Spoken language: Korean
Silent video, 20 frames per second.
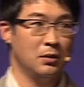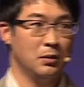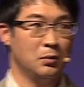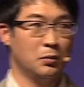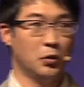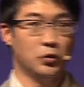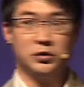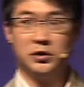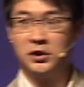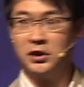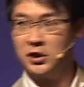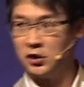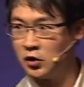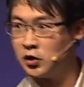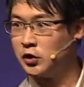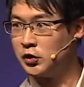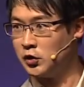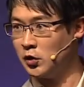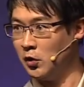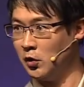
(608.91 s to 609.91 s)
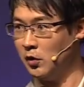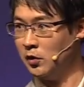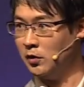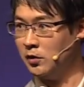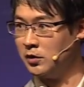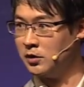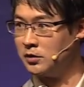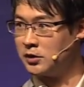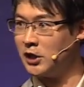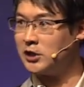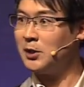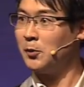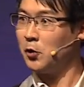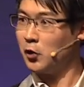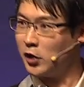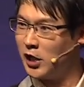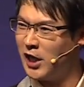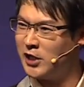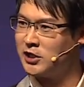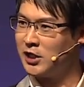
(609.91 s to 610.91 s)
뭐지? 이렇게 써.
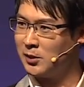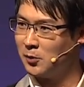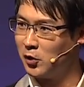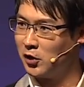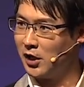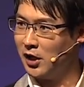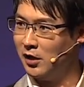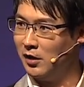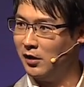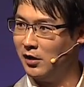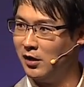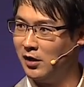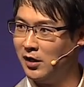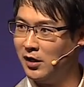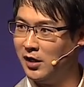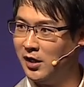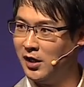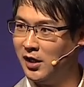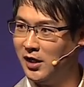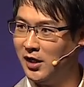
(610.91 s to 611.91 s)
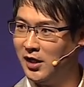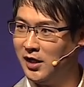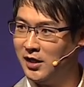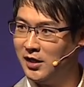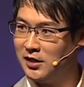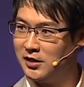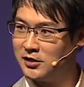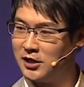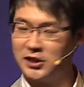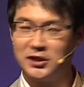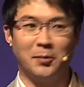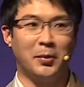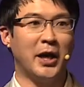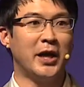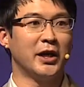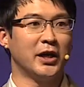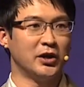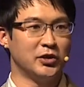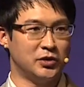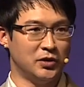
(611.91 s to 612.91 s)
찾아볼까요? 안 찾아볼까요?
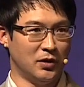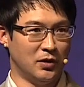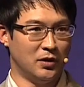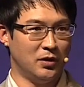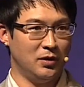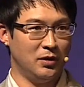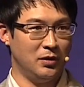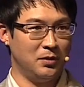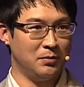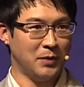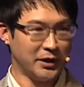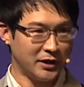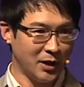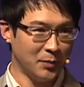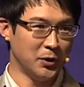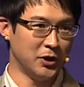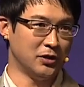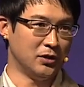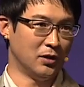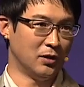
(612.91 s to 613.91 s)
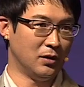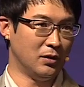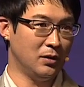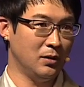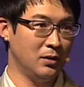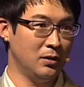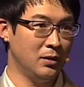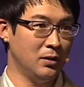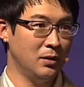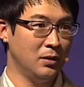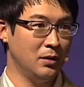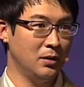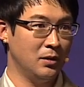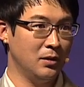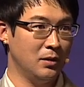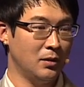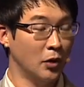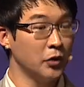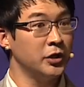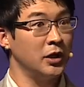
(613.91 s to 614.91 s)
찾아봐야겠죠. 맞다면요.
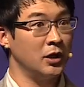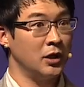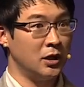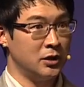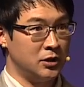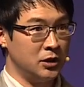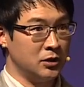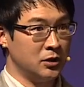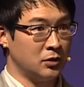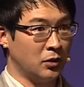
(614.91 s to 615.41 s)
어떻게 알았지?